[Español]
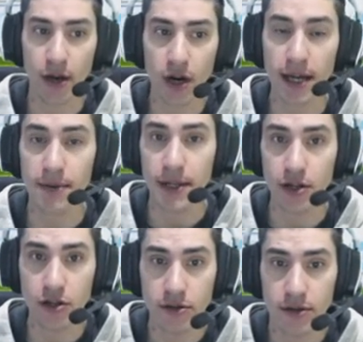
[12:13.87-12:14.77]
coja el
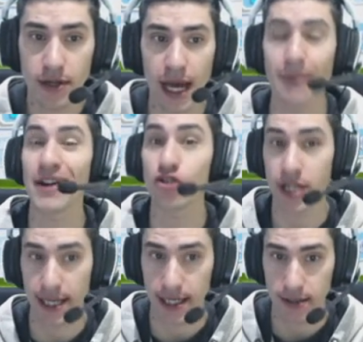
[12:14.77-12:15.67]
vellón a manos
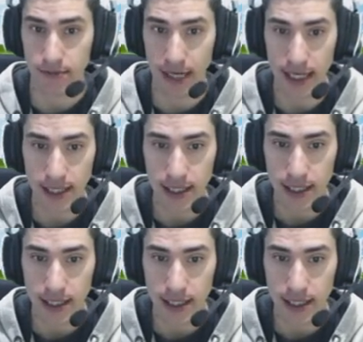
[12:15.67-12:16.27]
llenas, ¿vale?